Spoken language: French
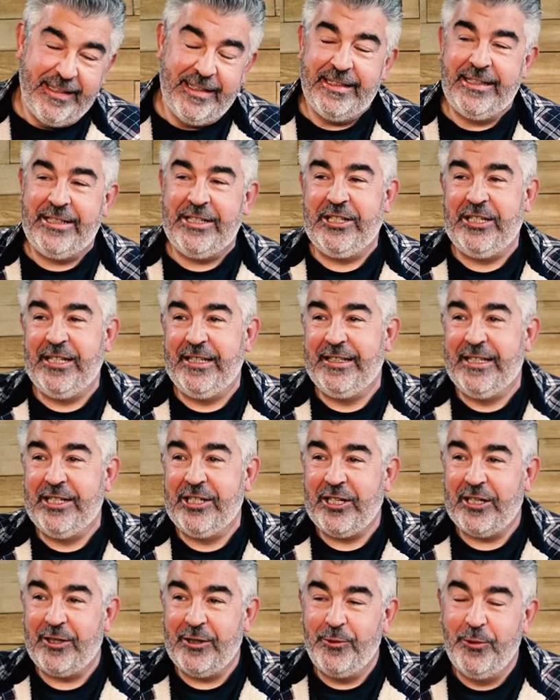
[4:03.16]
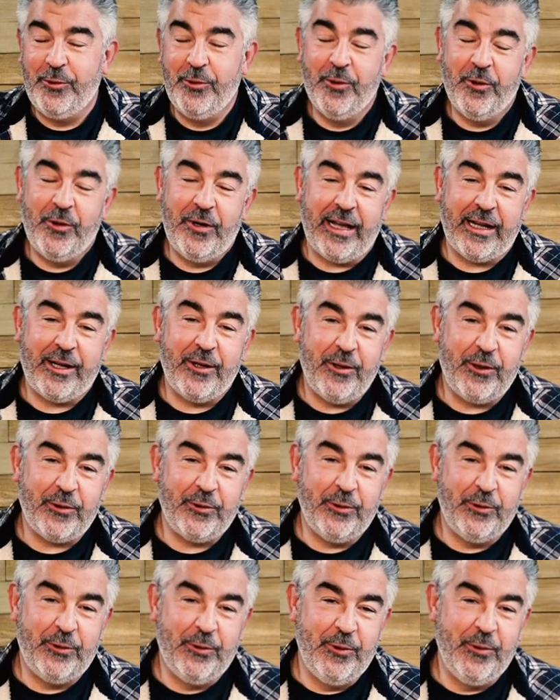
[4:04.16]
J'ai déjà eu l'accord
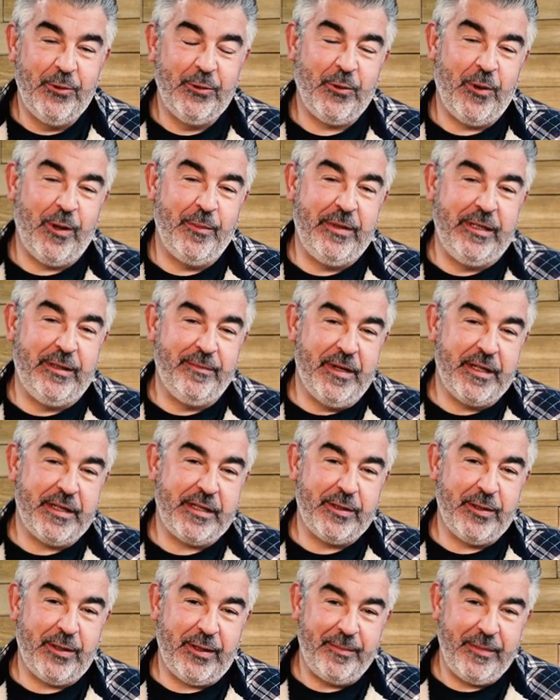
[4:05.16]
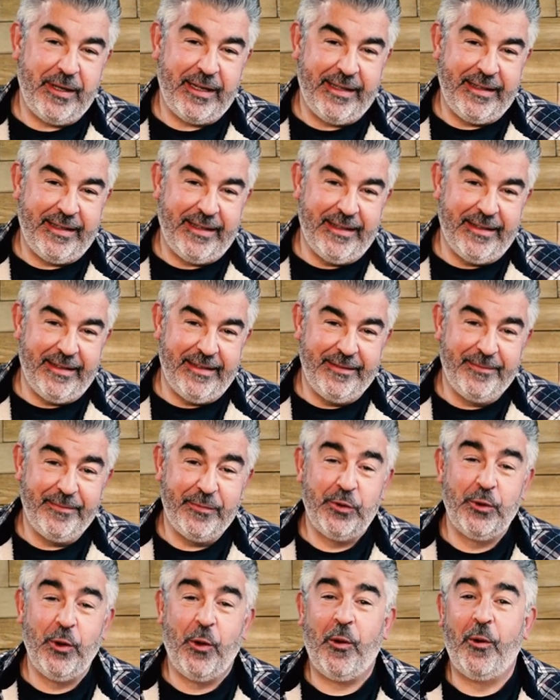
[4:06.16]
de deux ou trois pitmasters américains,
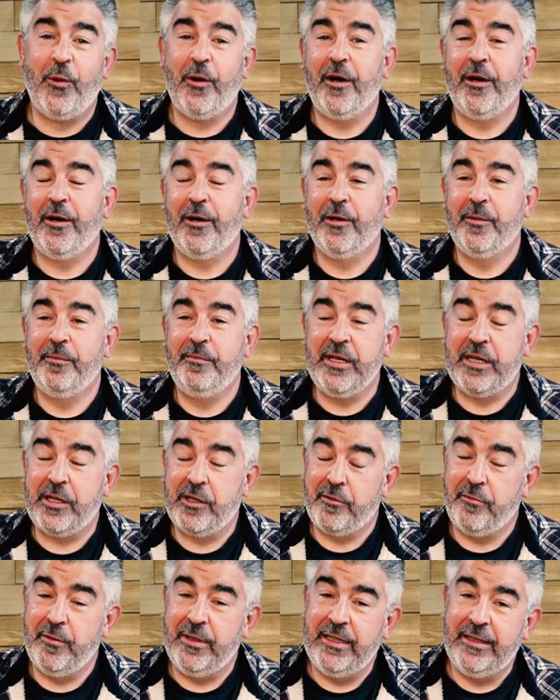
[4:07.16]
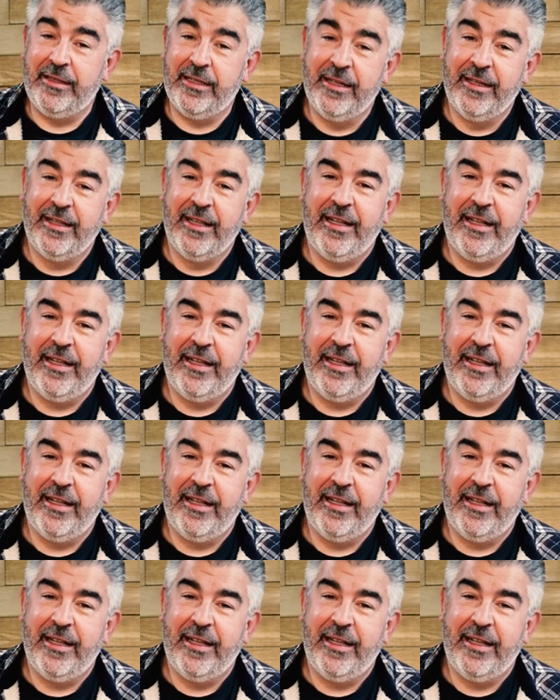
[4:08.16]
dont Big Swede,